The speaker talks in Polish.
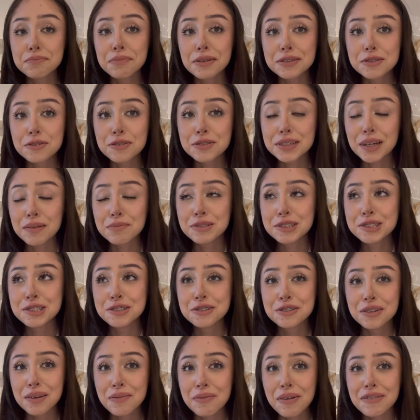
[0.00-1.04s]
paznokciami
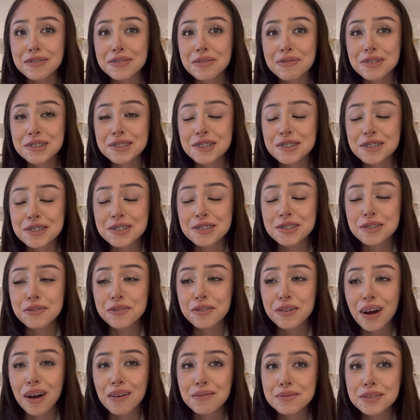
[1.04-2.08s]
dziś to naprawdę mocno się
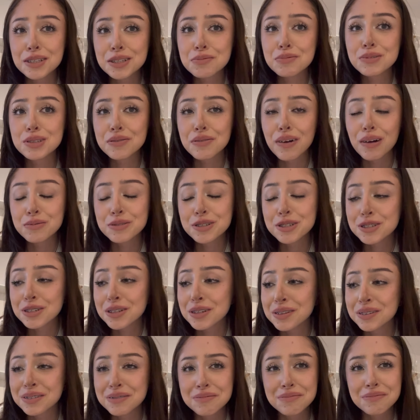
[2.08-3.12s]
dziwiłam i nie spodziewałam się, że
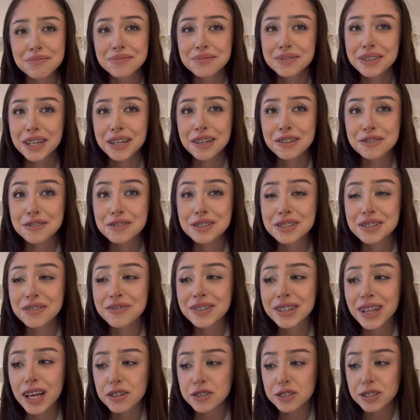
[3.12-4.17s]
takie coś się
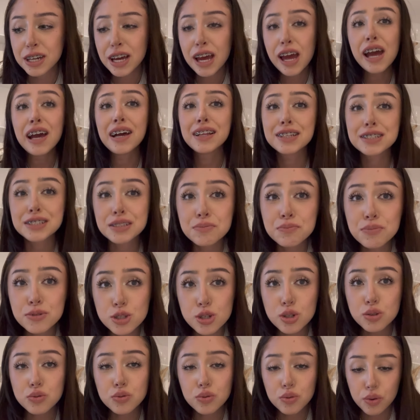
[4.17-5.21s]
wydarzy. Na samym
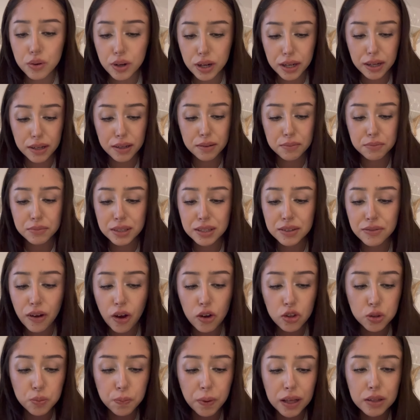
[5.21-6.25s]
początku e, mi dwa
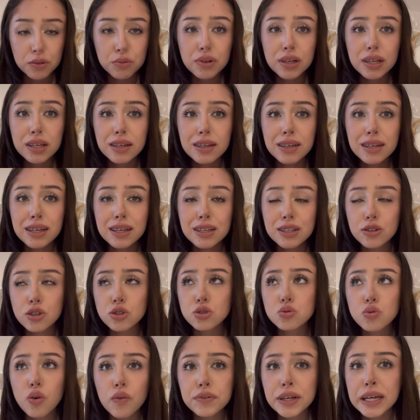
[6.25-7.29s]
odpadły i
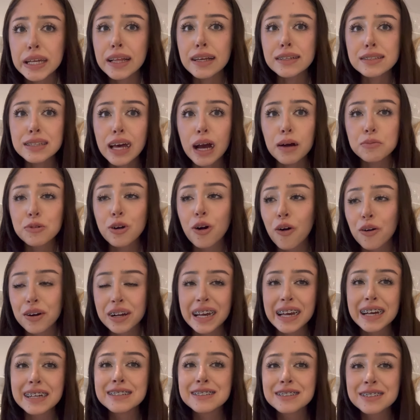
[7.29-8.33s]
dosłownie na sam
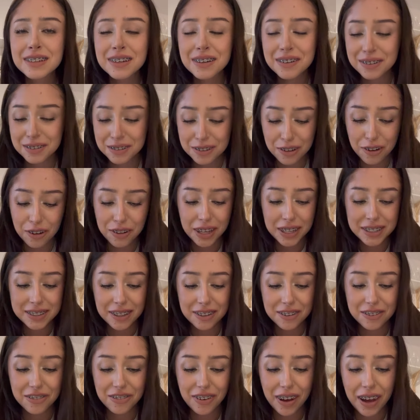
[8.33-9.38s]
koniec e, kolejne
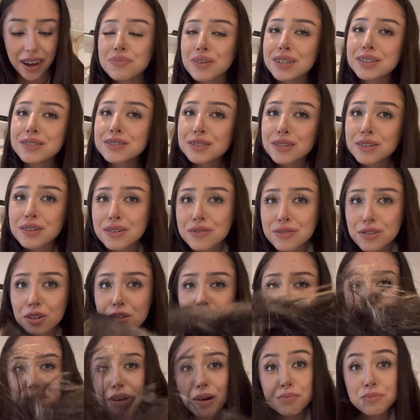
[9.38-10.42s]
dwa, więc e,
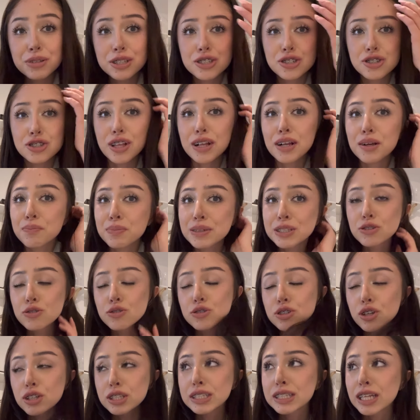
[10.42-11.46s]
wylądowałam bez czterech
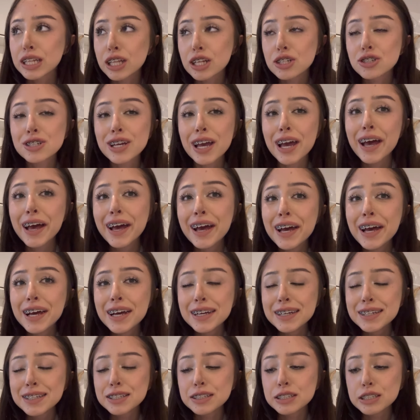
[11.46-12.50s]
paznokci ostatecznie
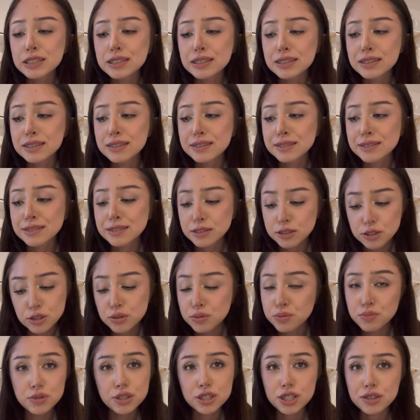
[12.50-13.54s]
i e,
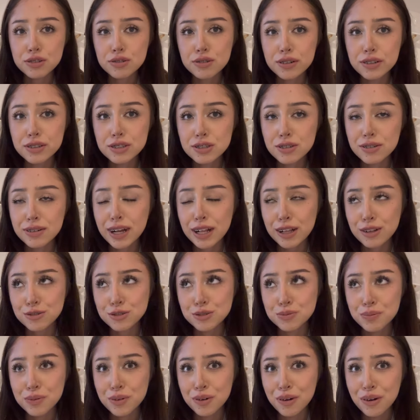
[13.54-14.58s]
dziś muszę to koniecznie
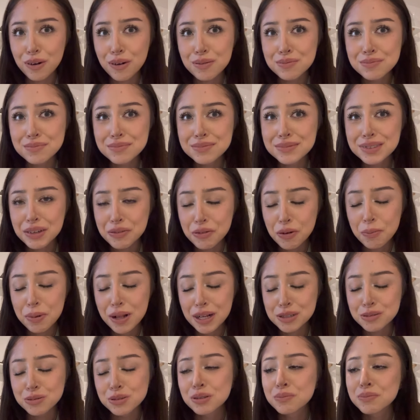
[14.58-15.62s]
ogarnąć, bo nie
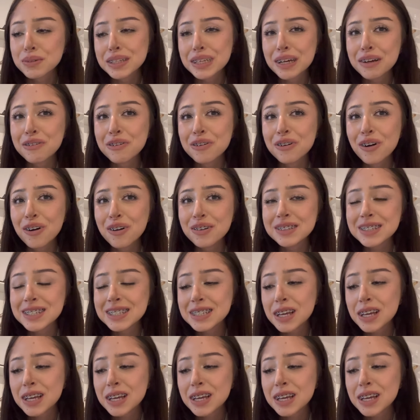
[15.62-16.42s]
wyobrażam sobie tego wychodzić.